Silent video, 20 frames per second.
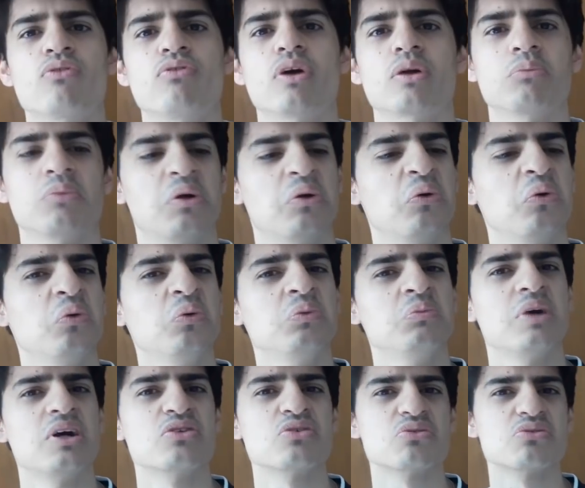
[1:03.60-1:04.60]
a Fórmula 1,
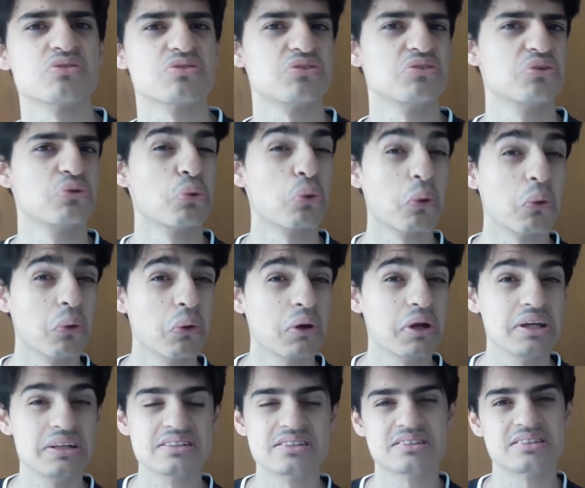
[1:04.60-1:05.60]
mais uns
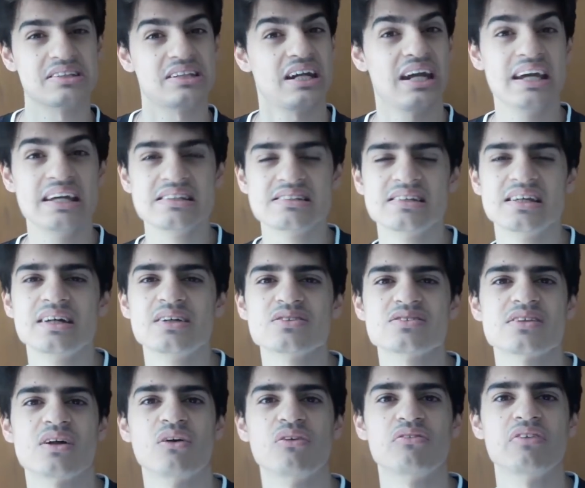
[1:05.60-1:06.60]
dois, três
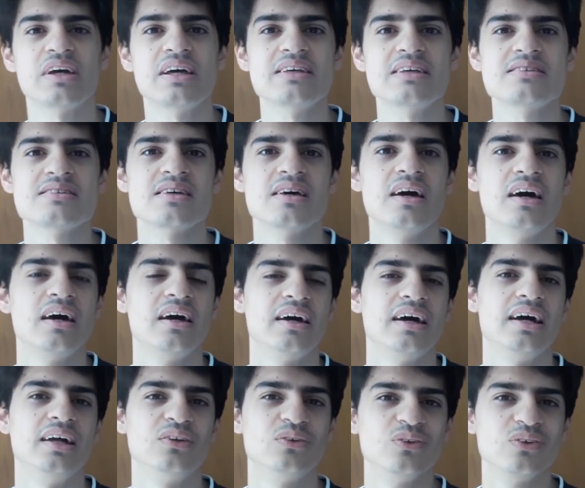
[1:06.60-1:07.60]
anos talvez.
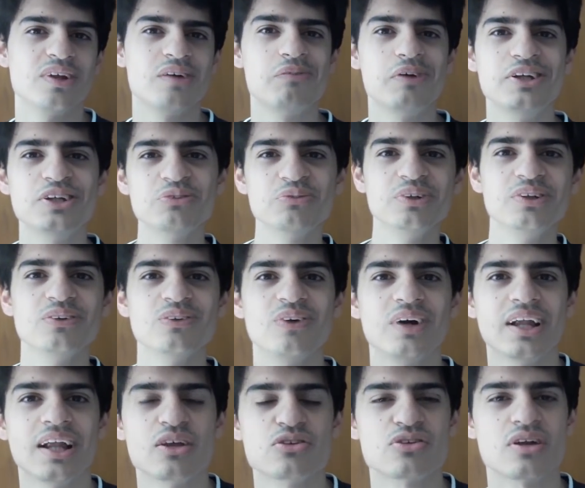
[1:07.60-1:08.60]
É, tudo depende muito do
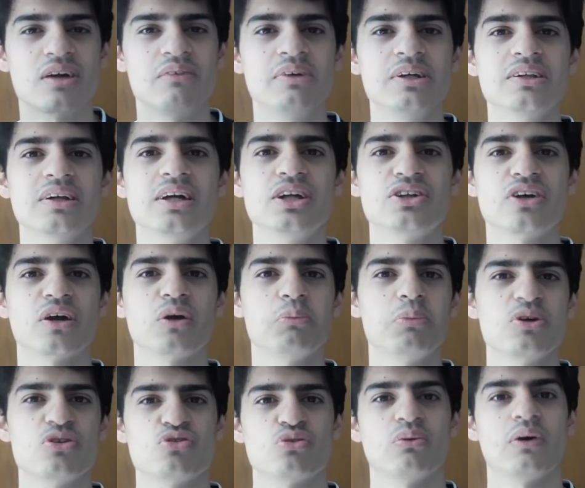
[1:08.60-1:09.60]
relacionamento que ele tiver com o
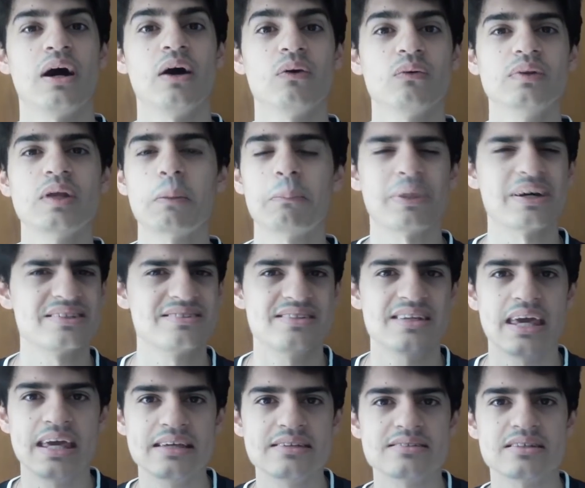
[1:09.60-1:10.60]
pessoal, da
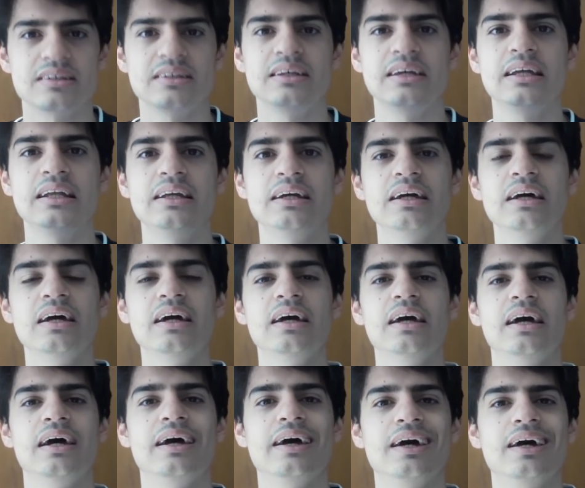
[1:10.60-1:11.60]
paciência dele
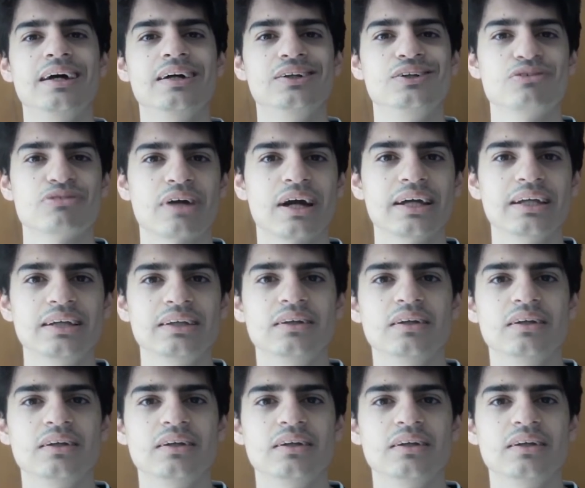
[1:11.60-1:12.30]
é, de ficar